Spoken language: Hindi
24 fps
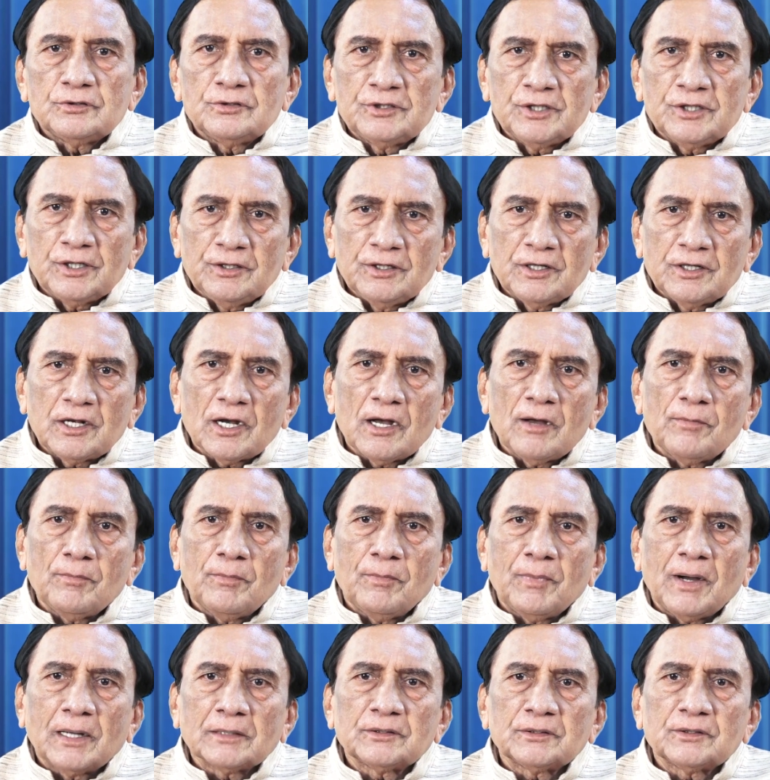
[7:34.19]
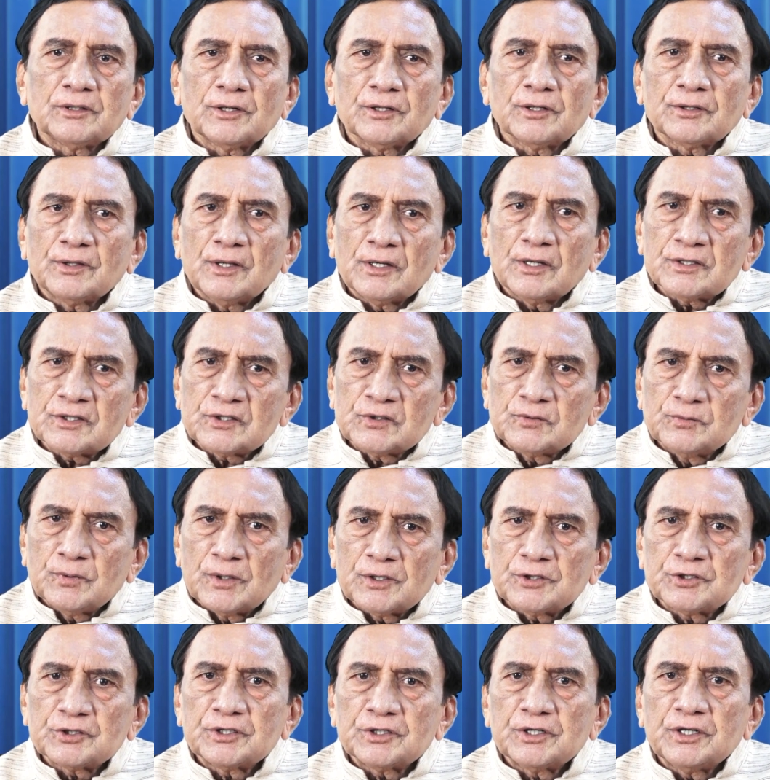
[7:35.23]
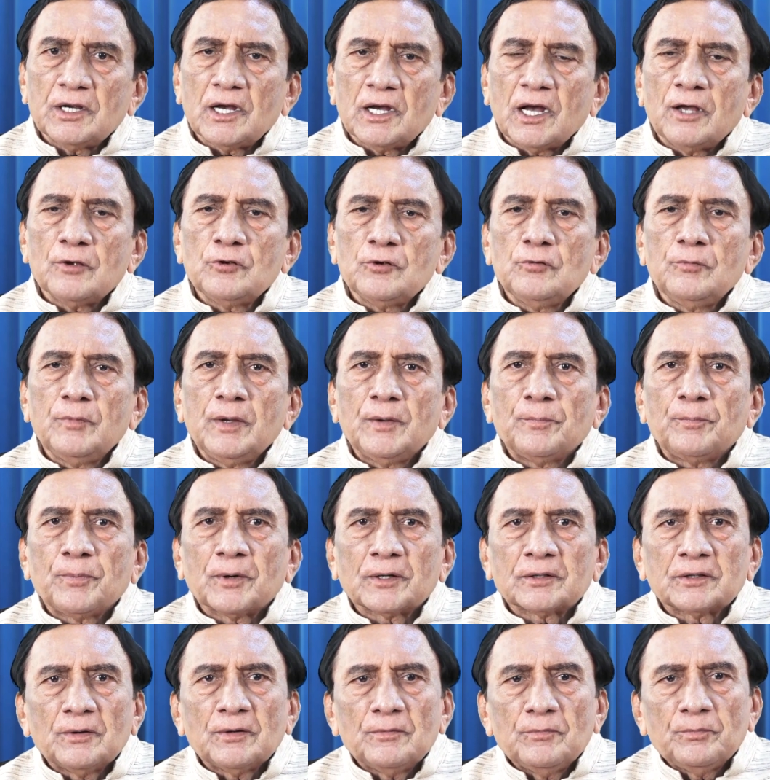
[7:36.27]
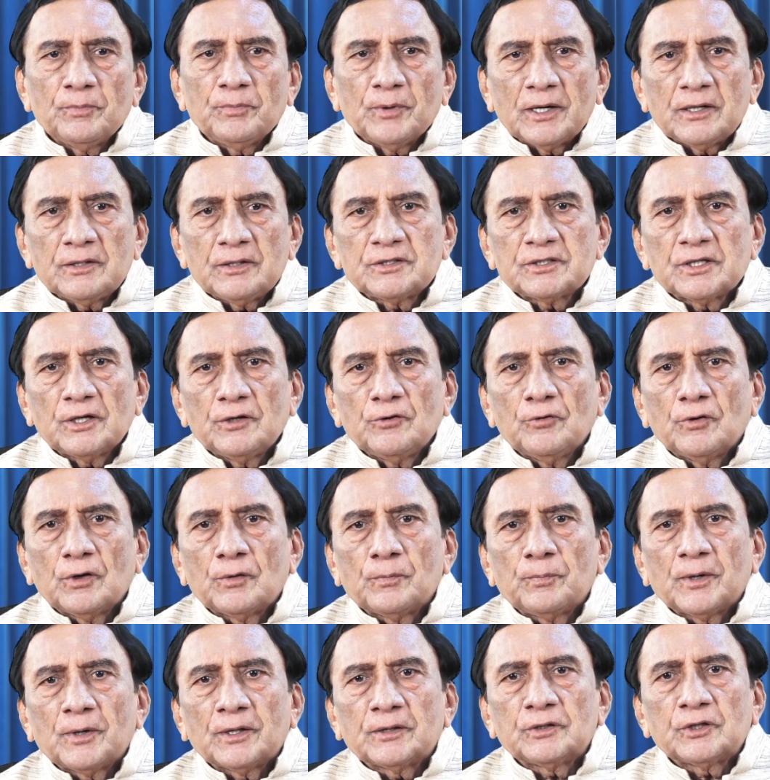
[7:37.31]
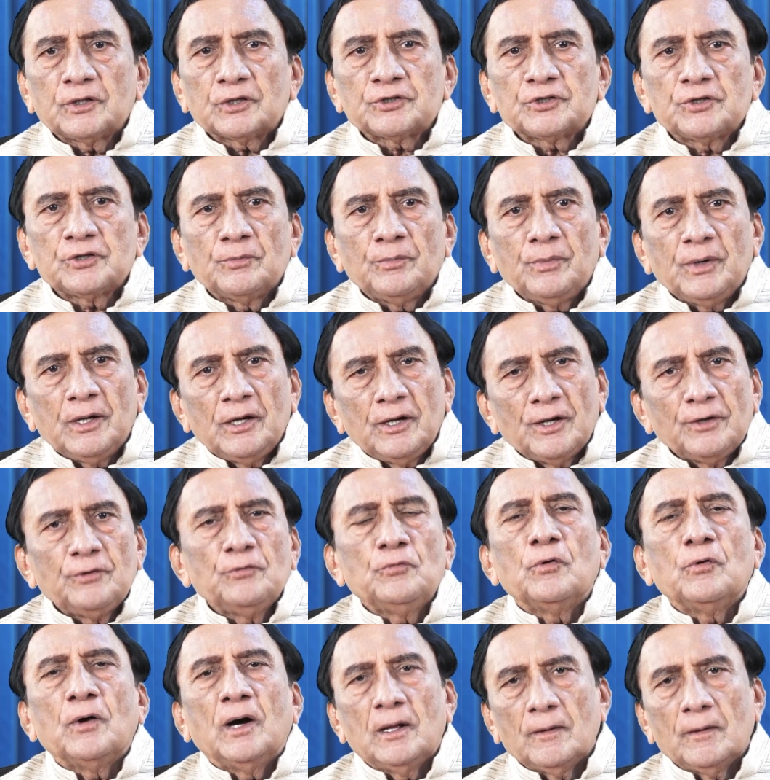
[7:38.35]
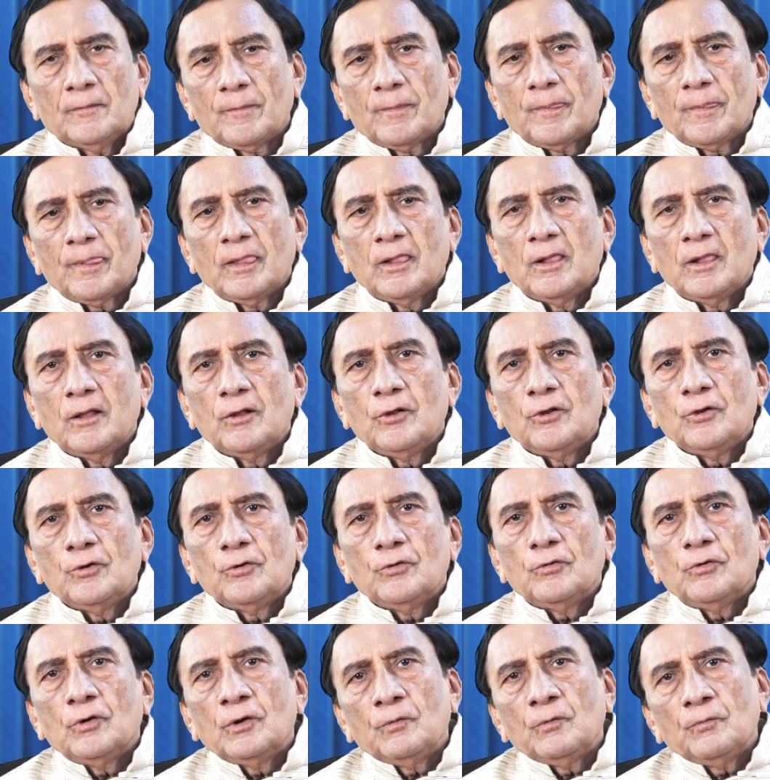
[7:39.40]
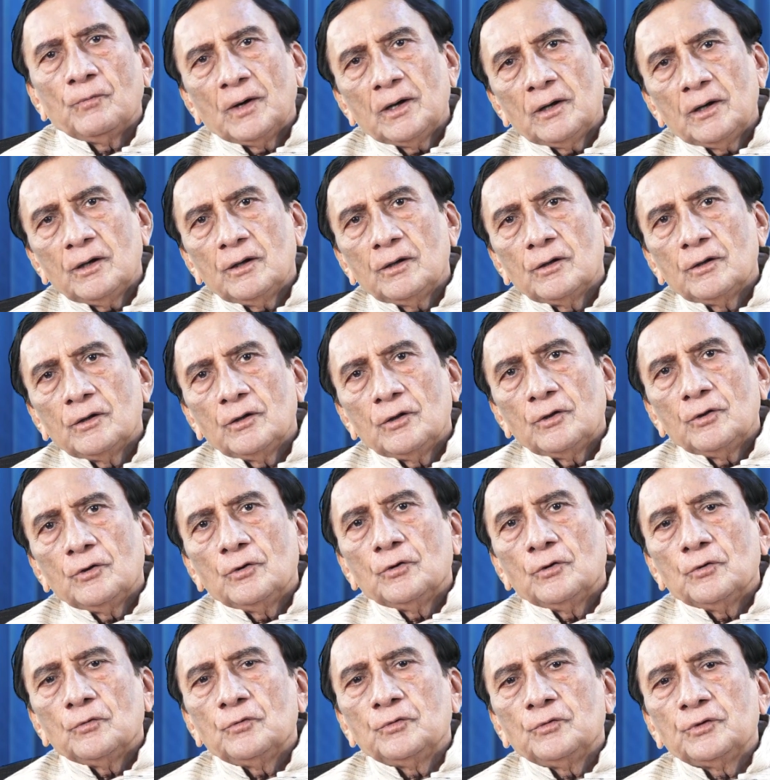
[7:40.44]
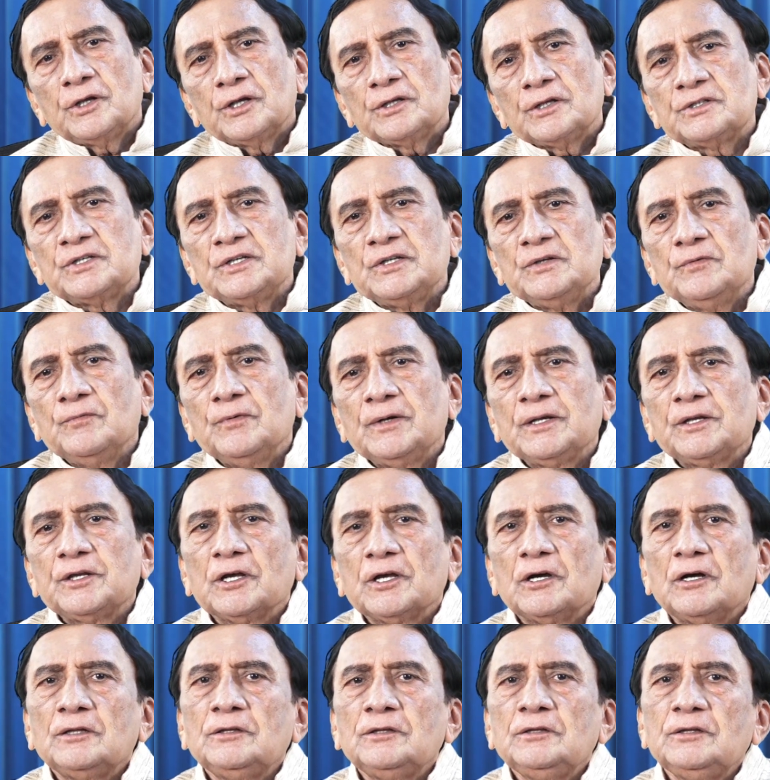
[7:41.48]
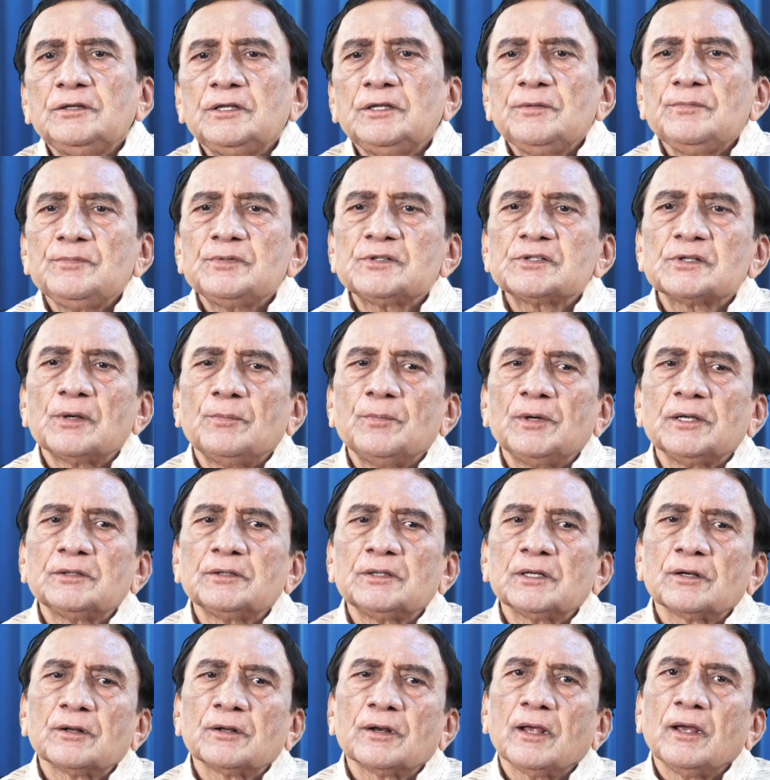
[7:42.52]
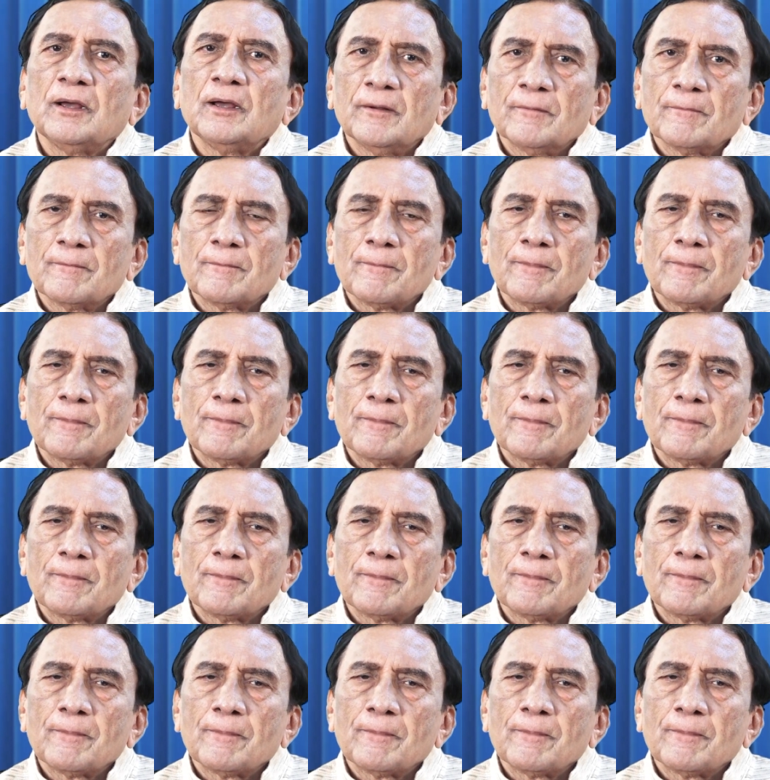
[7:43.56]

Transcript: जिनका मात्र दस वर्ष की आयु में प्रथम परिचय और प्रत्यक्ष मिलन हुआ और वह उनके जीवन के अंतिम समय तक रहा